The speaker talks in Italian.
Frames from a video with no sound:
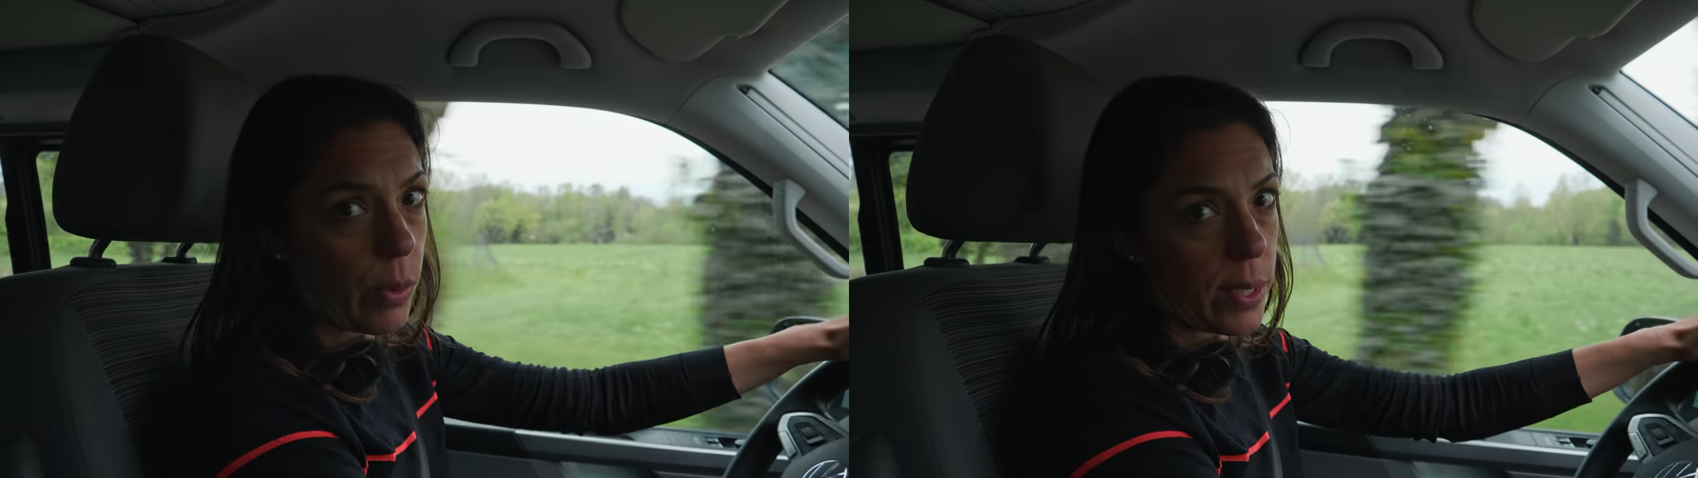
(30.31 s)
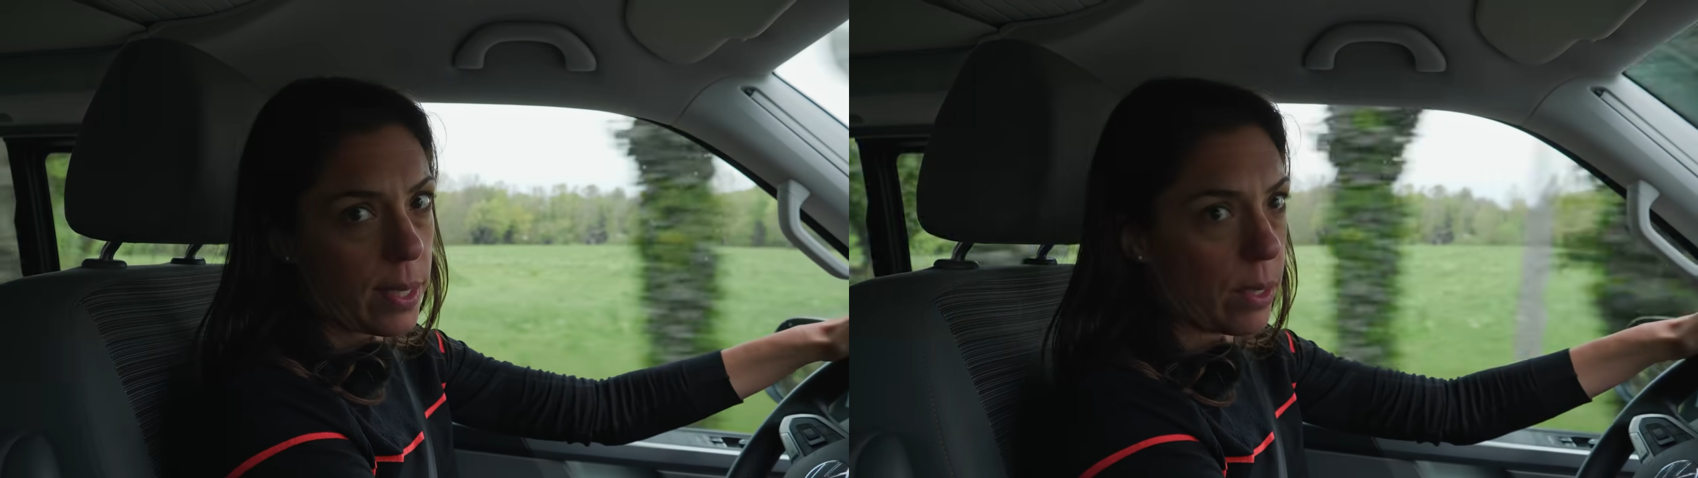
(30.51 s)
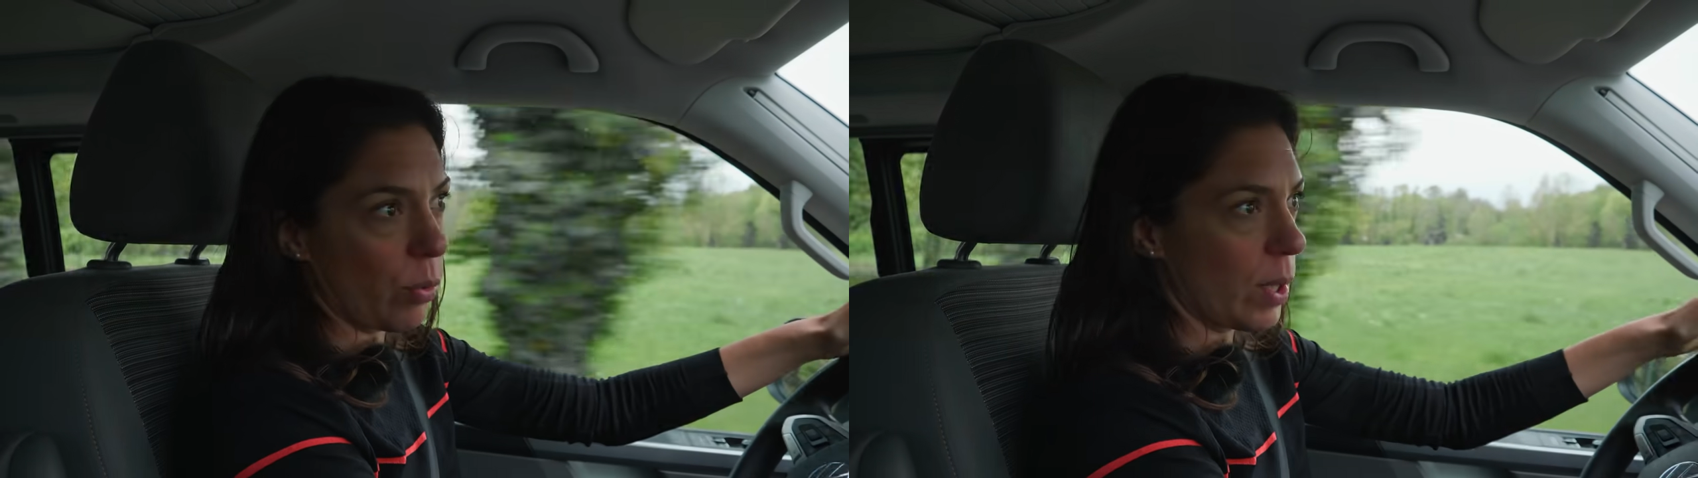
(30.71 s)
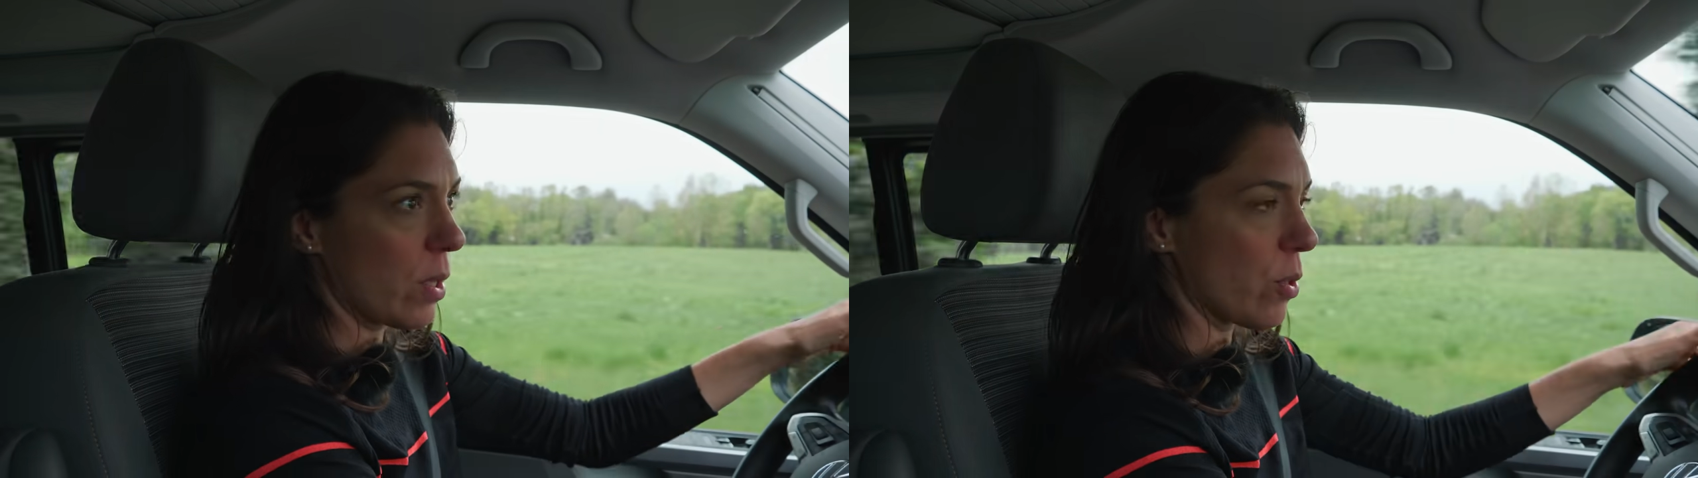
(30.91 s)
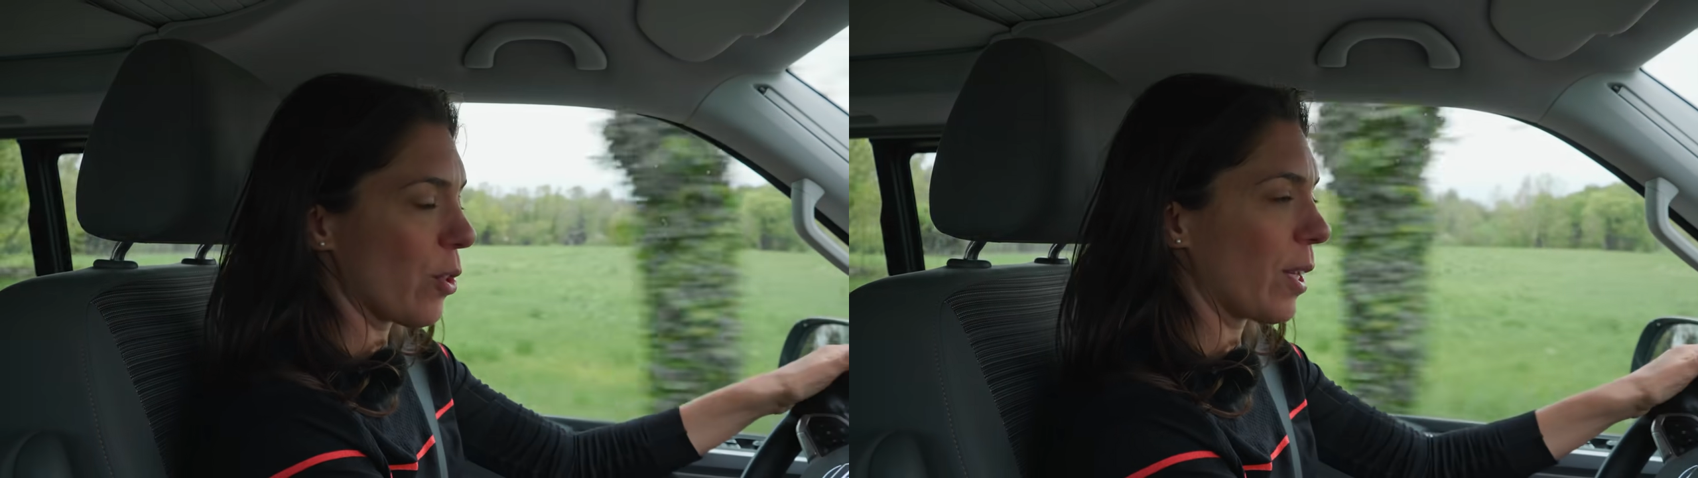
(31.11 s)
questa
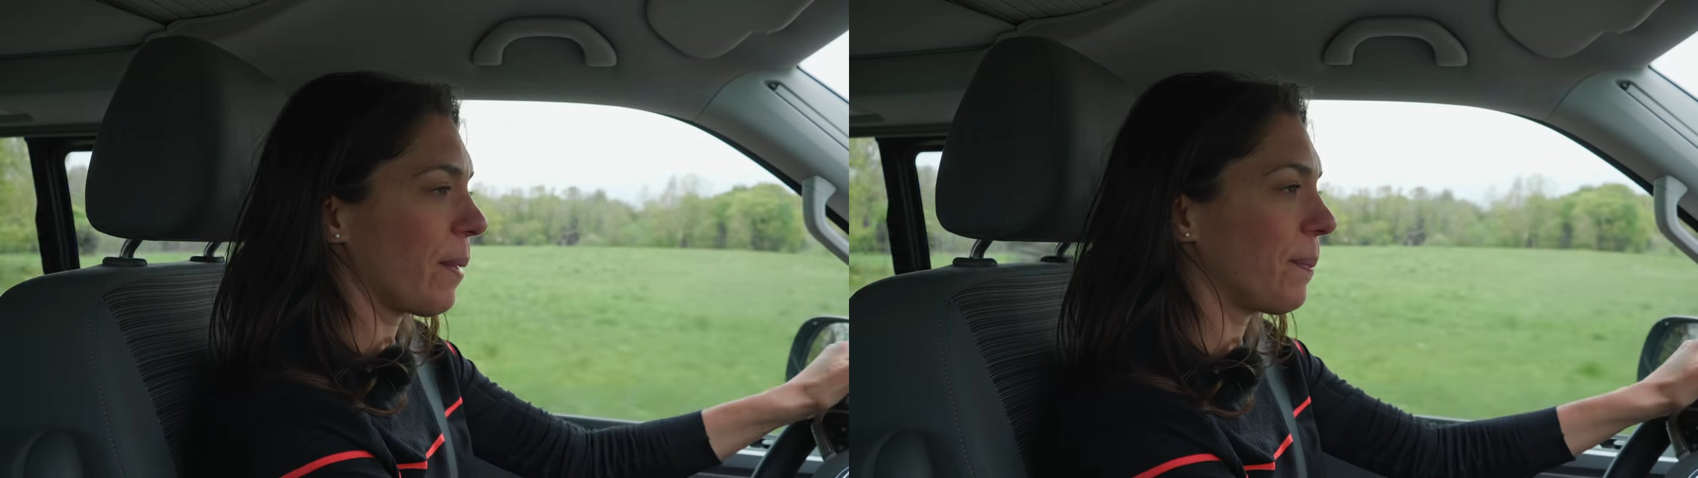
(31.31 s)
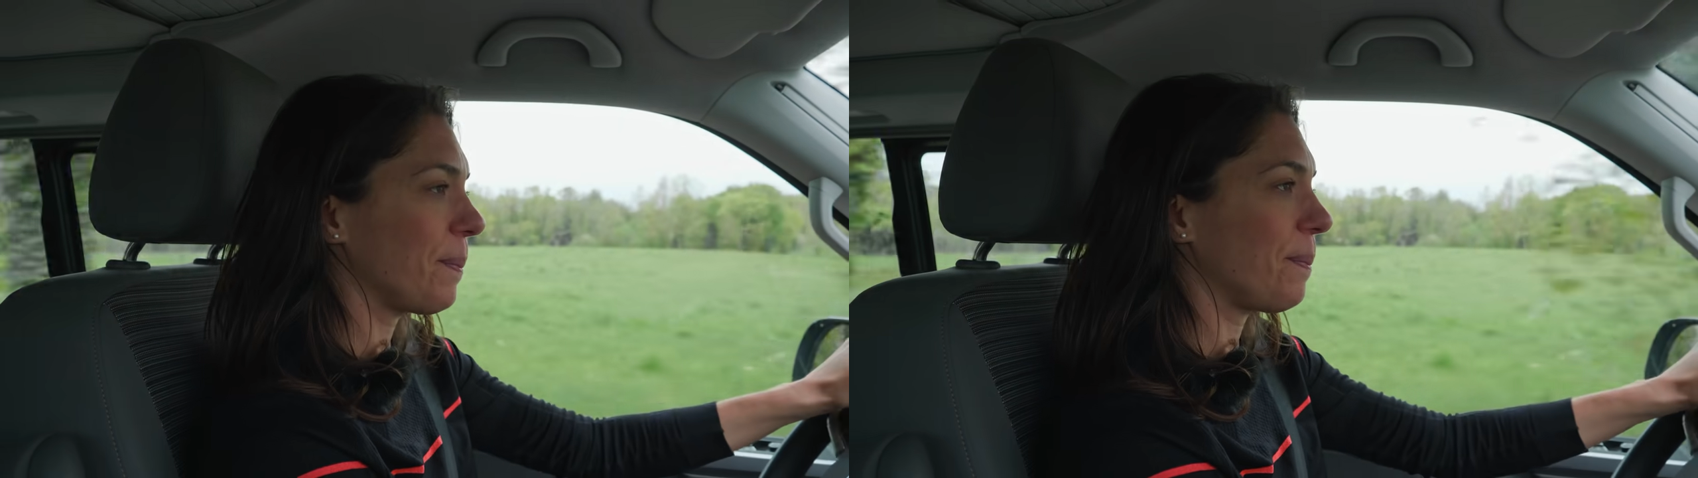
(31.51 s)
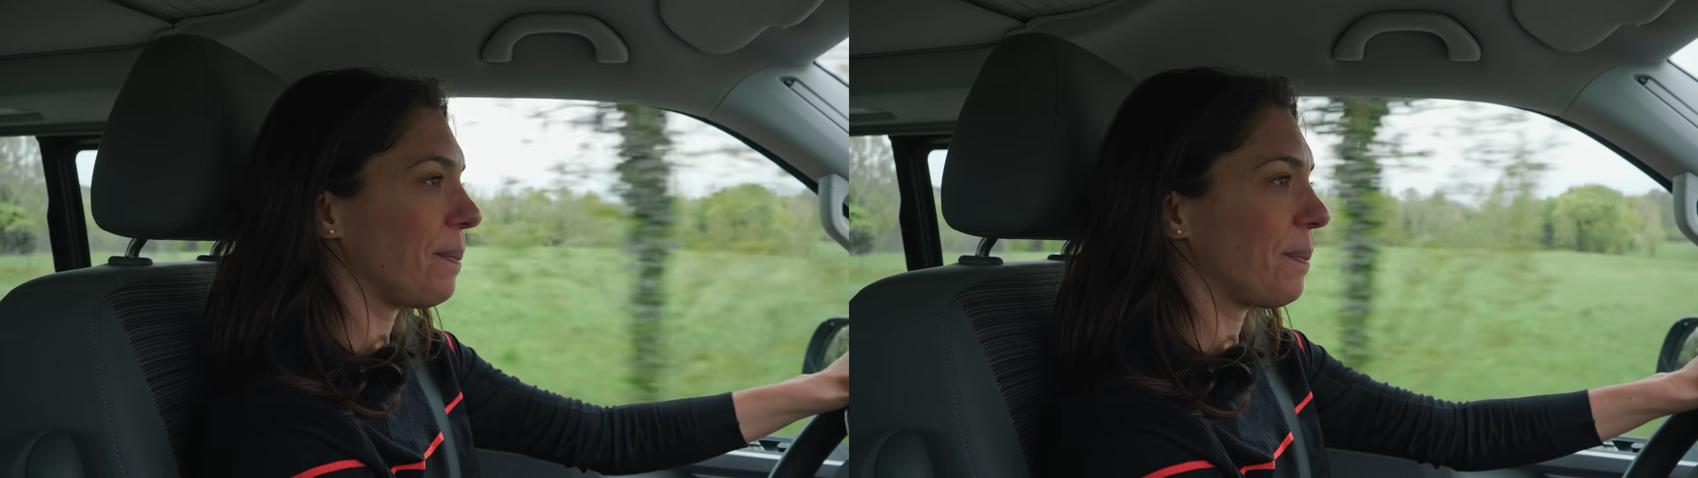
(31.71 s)
situazione.